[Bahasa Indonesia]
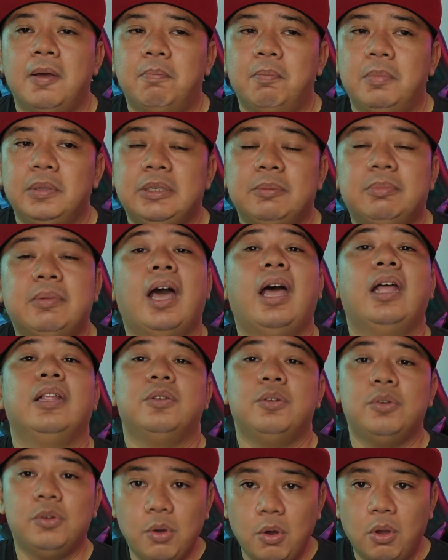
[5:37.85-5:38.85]

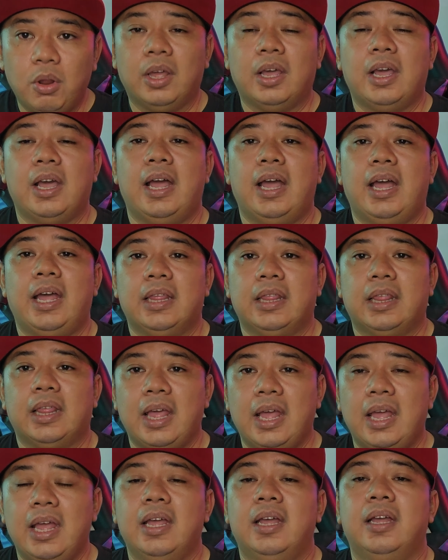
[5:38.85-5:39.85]
menciptakan gol ke
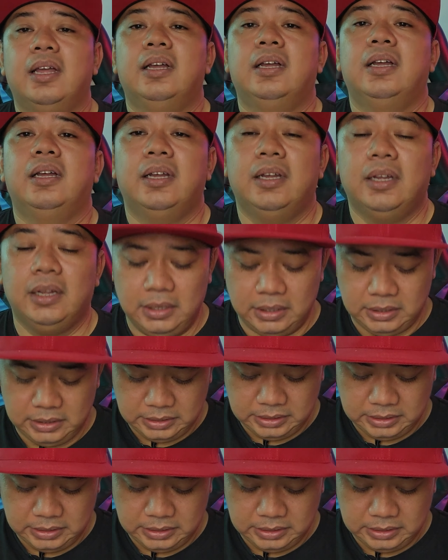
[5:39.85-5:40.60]
arah uh,